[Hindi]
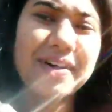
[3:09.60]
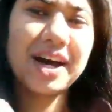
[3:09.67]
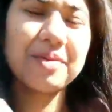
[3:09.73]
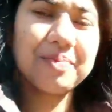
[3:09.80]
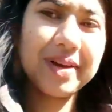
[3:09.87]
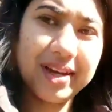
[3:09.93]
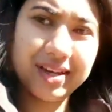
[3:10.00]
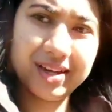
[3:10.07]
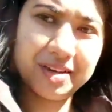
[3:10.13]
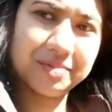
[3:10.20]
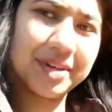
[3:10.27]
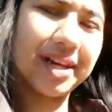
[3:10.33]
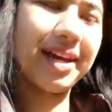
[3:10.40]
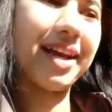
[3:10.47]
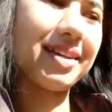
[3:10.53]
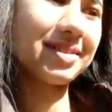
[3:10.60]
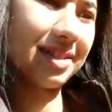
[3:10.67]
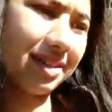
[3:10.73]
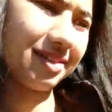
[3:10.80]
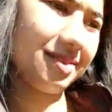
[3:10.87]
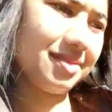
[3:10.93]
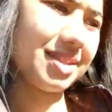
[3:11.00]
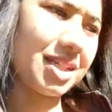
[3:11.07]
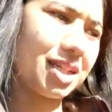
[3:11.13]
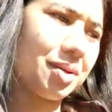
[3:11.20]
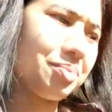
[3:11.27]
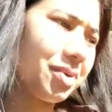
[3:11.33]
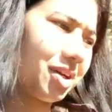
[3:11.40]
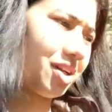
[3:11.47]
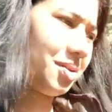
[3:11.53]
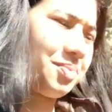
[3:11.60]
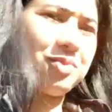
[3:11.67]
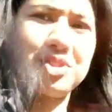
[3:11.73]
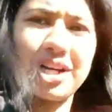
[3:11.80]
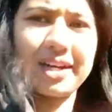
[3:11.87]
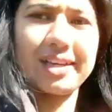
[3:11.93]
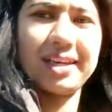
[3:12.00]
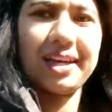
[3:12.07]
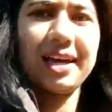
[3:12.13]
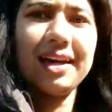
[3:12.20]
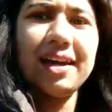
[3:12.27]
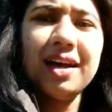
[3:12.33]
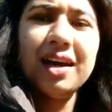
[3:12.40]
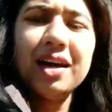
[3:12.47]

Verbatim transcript: वहाँ पे हमने ऐसे सेटअप करके पूजा की है